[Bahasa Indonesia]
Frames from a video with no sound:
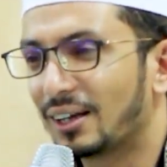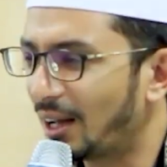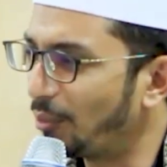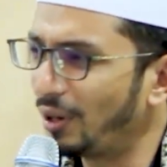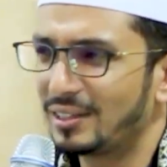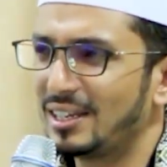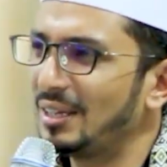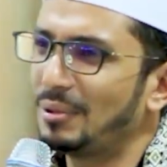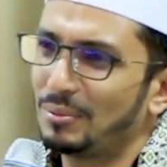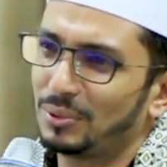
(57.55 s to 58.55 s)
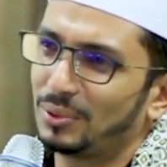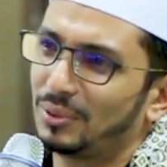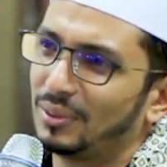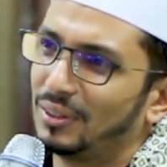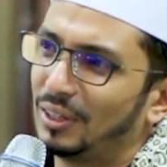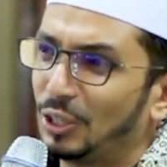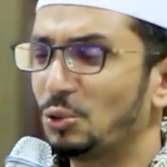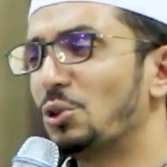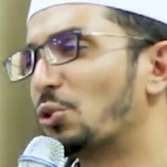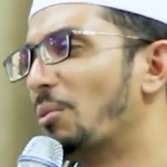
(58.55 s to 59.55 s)
Nggak boleh jadi imam.
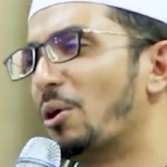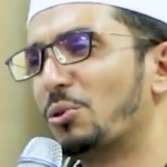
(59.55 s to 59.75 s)
Itu ngerubah